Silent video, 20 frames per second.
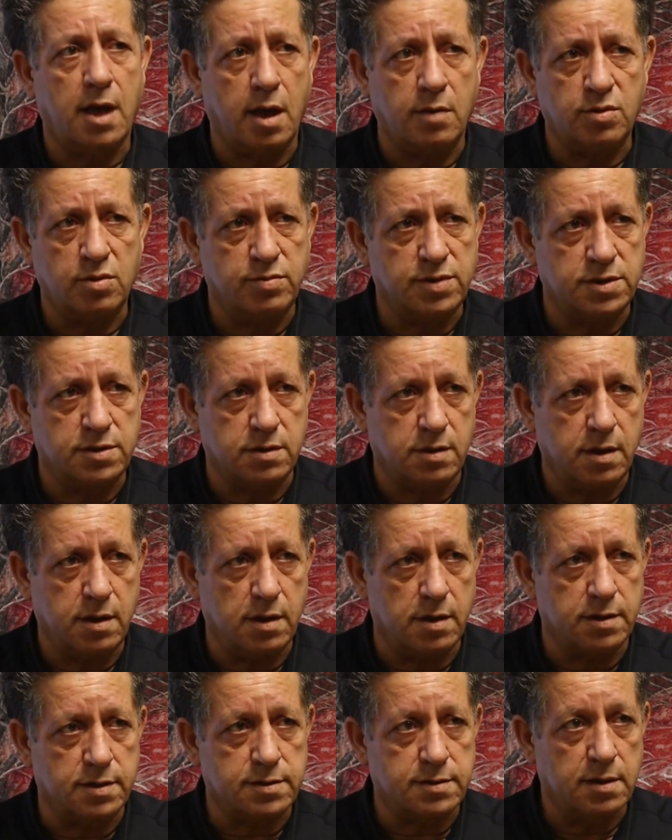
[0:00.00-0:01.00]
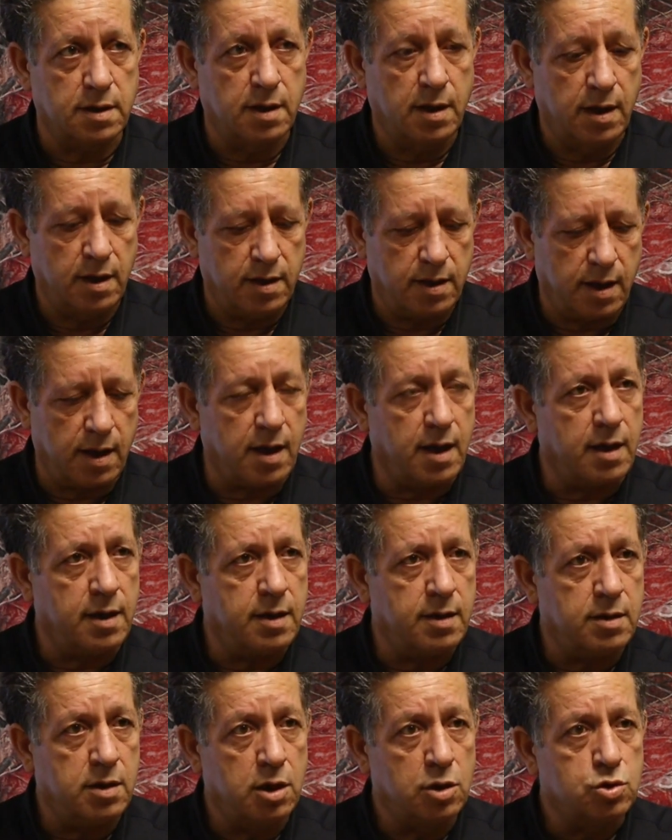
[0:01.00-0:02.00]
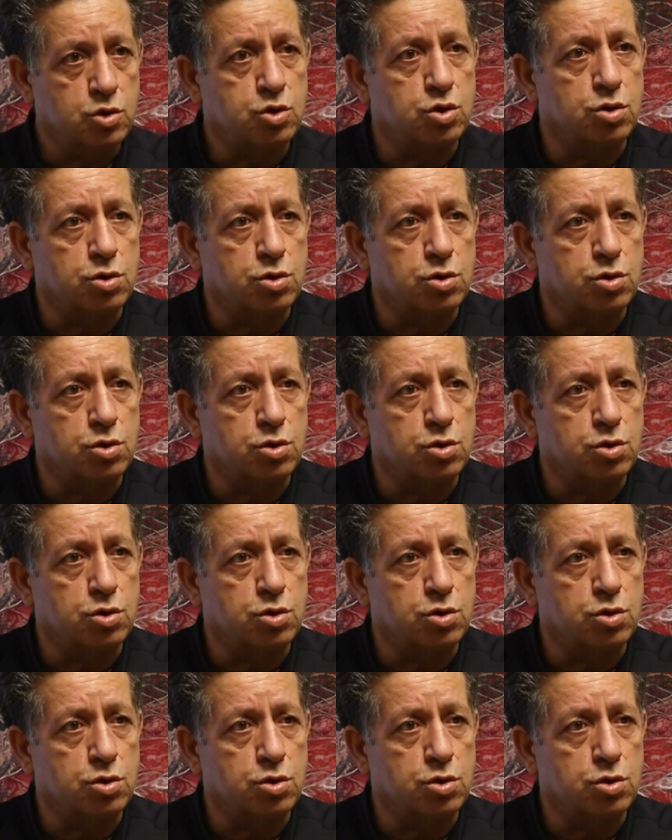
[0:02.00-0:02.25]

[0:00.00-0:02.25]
sahibi biz değiliz. Aynen öyle. Yani Aynen.